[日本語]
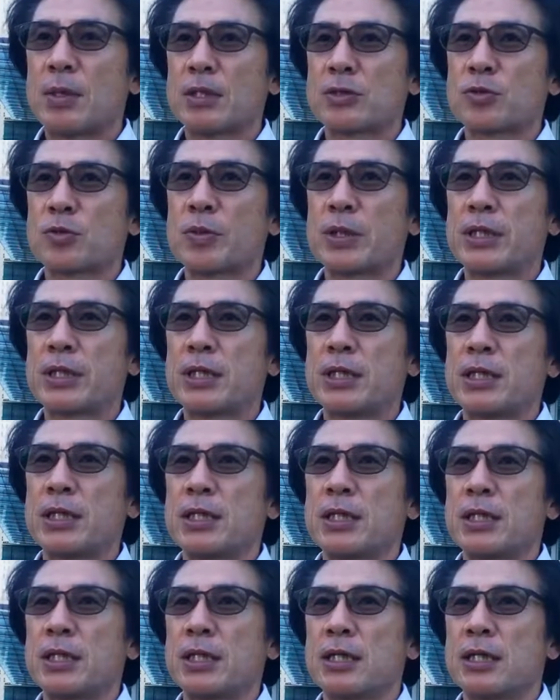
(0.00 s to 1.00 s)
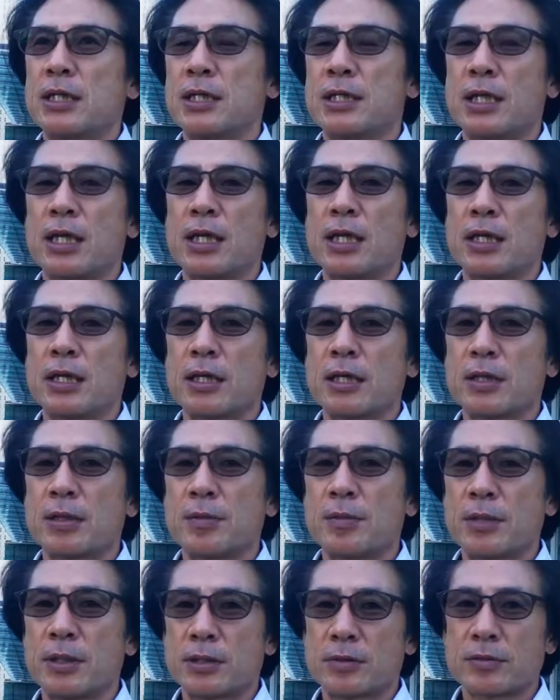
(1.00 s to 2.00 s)
そばにいて
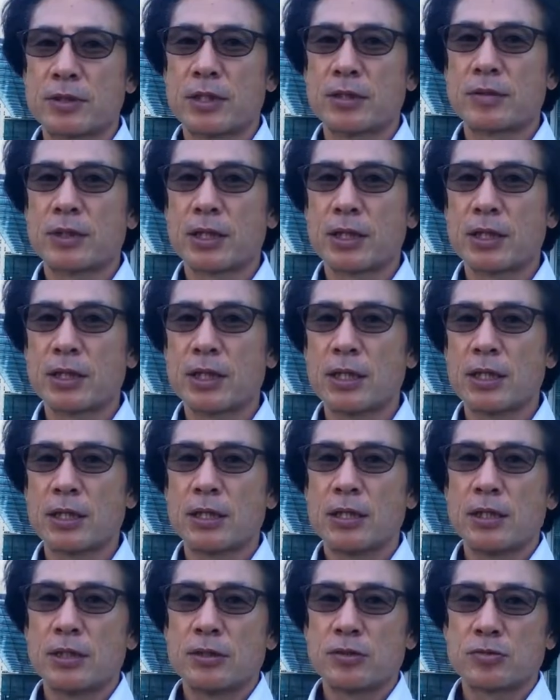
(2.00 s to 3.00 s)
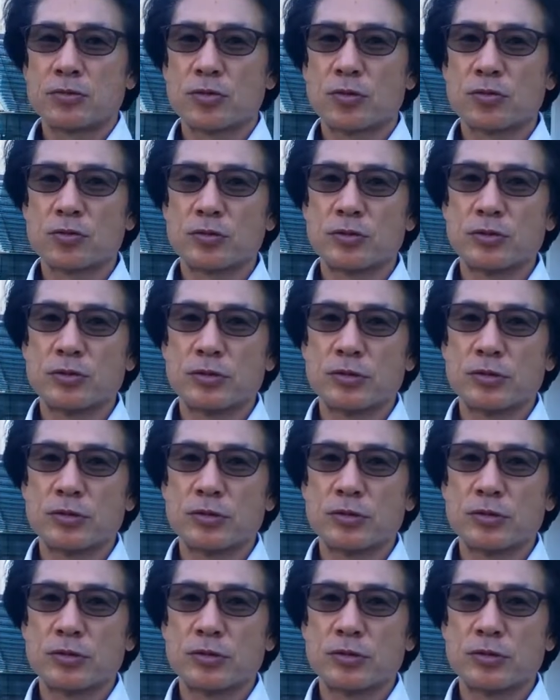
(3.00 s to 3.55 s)
くれるだけですごく